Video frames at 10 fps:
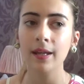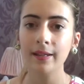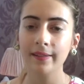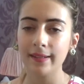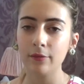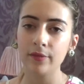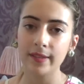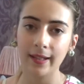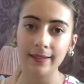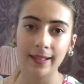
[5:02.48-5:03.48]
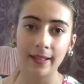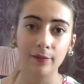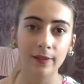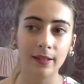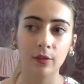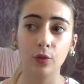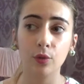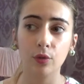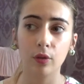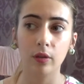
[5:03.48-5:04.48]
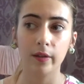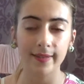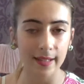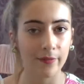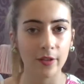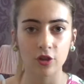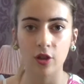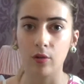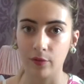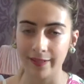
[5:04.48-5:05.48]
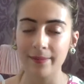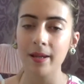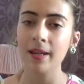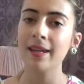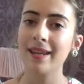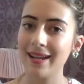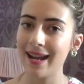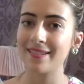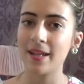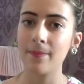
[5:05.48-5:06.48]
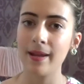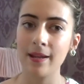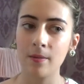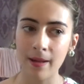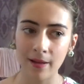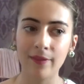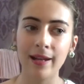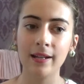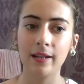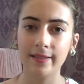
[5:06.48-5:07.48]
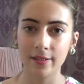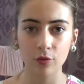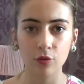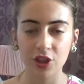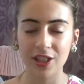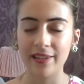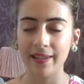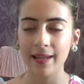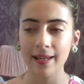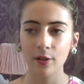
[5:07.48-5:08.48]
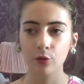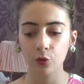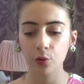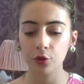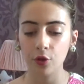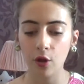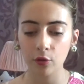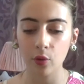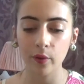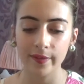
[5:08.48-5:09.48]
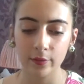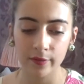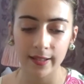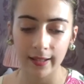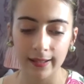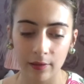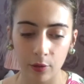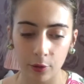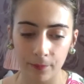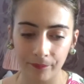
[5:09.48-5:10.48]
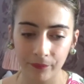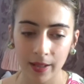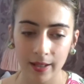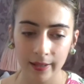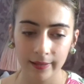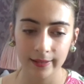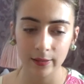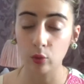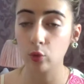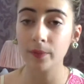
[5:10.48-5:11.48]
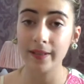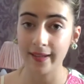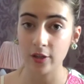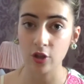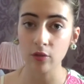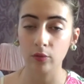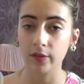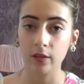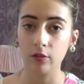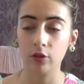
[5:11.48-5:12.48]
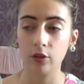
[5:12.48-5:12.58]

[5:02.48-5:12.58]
C'est une série dérivée de The Avenger, le film, et elle s'appelle Marvel, les agents du Shield. Donc en gros c'est une série euh, qui regroupe des agents, donc c'est